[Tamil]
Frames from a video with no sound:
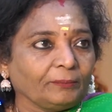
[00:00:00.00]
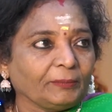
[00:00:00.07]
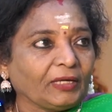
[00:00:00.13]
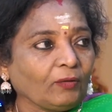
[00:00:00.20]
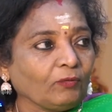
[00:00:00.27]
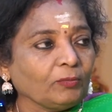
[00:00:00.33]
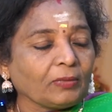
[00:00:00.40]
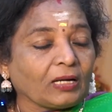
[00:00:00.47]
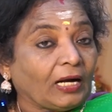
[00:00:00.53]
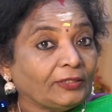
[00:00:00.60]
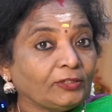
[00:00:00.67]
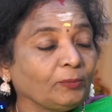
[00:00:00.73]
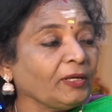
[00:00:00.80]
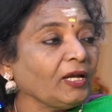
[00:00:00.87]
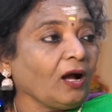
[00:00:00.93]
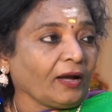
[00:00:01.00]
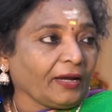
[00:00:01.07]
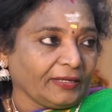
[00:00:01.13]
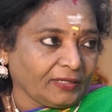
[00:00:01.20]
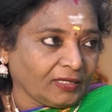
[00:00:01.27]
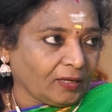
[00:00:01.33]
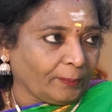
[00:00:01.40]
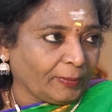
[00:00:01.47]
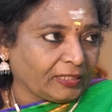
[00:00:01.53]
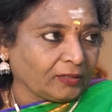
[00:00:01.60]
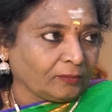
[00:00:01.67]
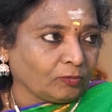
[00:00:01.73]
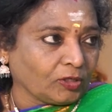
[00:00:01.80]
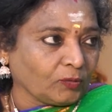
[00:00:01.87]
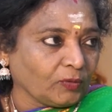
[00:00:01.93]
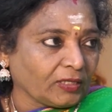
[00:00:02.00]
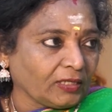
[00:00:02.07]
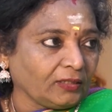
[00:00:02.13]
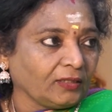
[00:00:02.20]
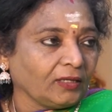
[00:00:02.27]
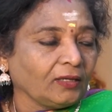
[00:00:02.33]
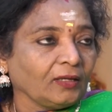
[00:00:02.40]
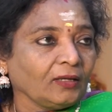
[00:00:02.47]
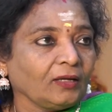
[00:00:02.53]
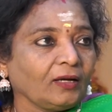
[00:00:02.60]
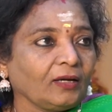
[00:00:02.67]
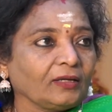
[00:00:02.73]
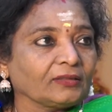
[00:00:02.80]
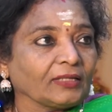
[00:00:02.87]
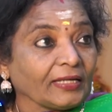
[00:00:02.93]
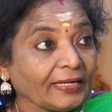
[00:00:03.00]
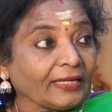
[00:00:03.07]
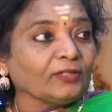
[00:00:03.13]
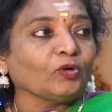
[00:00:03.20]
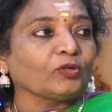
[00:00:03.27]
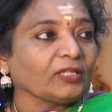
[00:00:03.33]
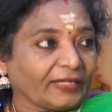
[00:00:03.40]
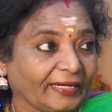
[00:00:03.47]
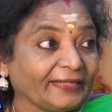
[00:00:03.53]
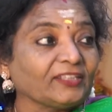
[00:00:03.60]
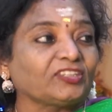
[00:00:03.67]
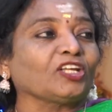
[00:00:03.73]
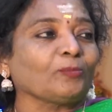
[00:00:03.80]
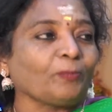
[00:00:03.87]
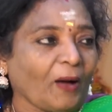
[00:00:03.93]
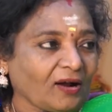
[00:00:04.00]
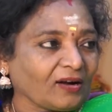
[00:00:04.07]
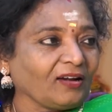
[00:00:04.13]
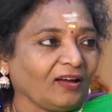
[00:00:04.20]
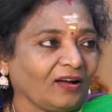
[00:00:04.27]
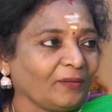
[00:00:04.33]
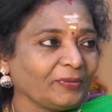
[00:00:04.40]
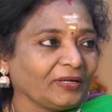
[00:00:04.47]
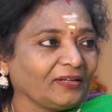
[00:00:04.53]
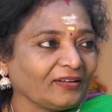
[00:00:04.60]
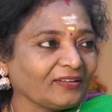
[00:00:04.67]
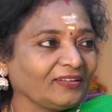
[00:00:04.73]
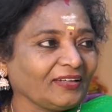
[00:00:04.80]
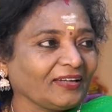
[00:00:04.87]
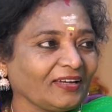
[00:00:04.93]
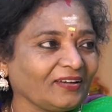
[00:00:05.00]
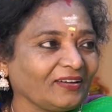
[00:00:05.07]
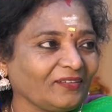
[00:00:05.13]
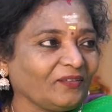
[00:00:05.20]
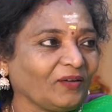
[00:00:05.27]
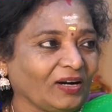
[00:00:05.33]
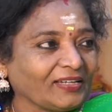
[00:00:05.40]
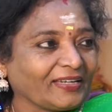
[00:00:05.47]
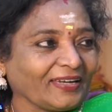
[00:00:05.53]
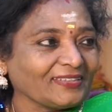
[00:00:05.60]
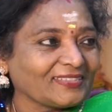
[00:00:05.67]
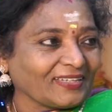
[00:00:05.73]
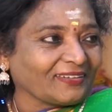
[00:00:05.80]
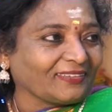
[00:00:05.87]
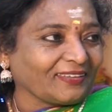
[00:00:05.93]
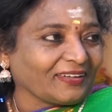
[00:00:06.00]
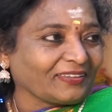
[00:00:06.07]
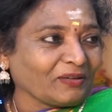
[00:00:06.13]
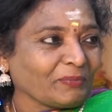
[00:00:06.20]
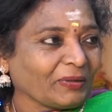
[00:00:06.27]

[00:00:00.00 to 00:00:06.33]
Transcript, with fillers: மிகவும் கடுமையாக எடுக்கப்பட்ட முடிவுகள் இதெல்லாம் இன்னொருத்தவங்க எடுத்திருப்பாங்களா அப்படின்றது நீங்க வாழ்க்கை சரித்திரத்தை